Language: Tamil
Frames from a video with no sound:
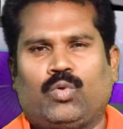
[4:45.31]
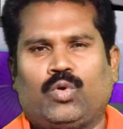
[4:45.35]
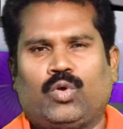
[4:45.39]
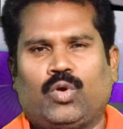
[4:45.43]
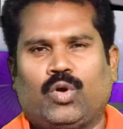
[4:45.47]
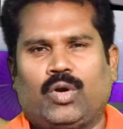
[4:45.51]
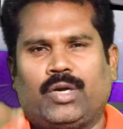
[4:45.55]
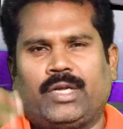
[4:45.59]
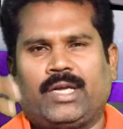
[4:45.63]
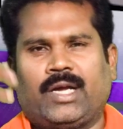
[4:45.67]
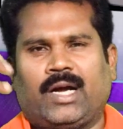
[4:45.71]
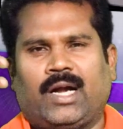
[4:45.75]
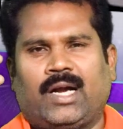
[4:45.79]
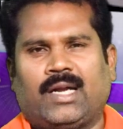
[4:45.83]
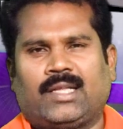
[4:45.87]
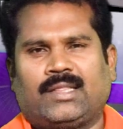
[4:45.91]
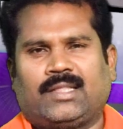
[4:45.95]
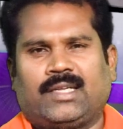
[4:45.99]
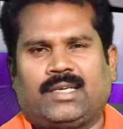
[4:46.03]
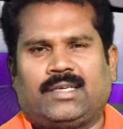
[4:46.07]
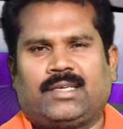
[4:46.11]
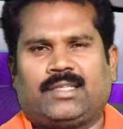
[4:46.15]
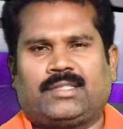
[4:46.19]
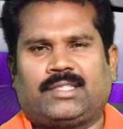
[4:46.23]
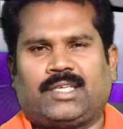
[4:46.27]
முன்னோடியான
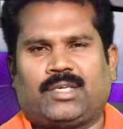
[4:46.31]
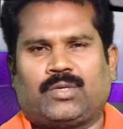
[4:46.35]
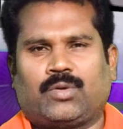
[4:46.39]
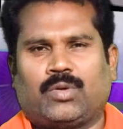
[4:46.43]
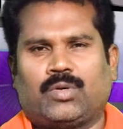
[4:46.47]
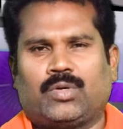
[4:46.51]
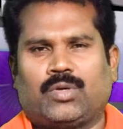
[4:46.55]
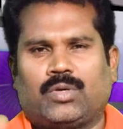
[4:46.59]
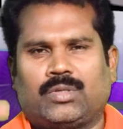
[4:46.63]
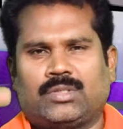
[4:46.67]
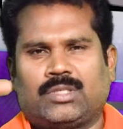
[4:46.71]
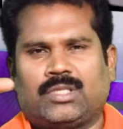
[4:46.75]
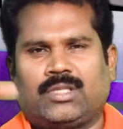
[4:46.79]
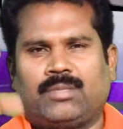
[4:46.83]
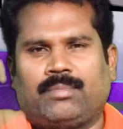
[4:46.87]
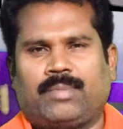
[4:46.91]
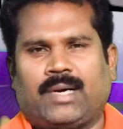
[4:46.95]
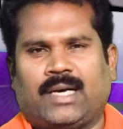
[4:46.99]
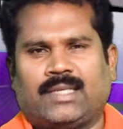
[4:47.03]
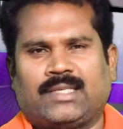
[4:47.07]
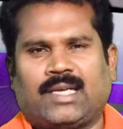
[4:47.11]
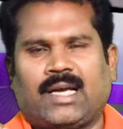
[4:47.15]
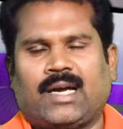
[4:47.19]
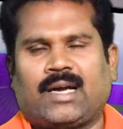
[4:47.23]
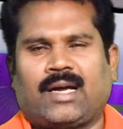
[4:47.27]
திட்டத்தை கொண்டு வந்தது
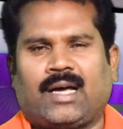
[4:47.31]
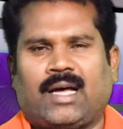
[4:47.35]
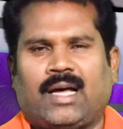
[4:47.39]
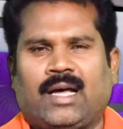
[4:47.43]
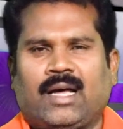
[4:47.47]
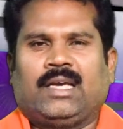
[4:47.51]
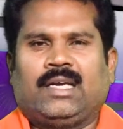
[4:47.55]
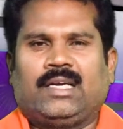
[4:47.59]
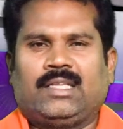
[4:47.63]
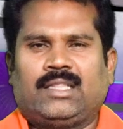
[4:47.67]
பாஜக